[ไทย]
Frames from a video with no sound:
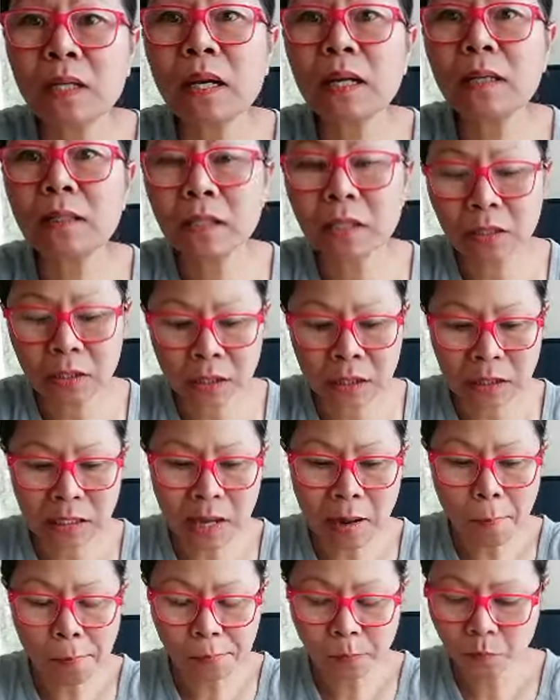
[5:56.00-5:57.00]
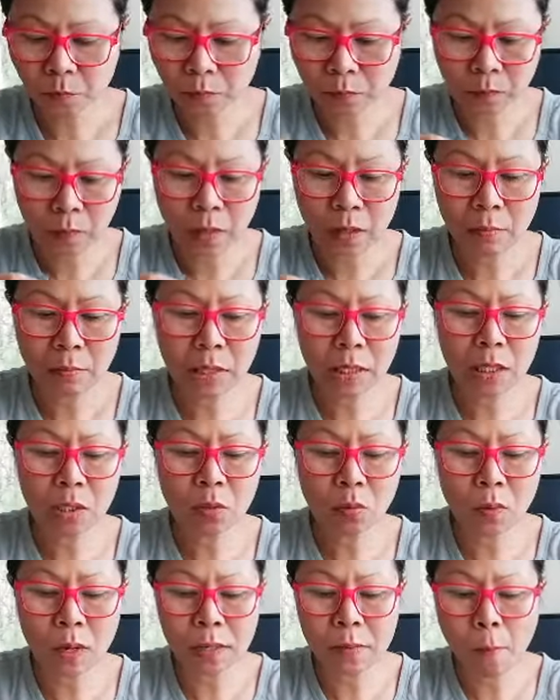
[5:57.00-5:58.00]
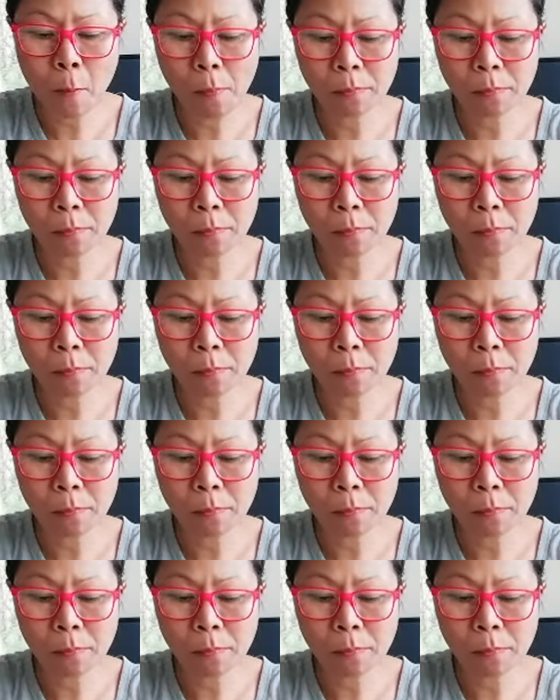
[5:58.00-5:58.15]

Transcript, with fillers: นานๆกินทีจ้ะ ไม่กินทุกวัน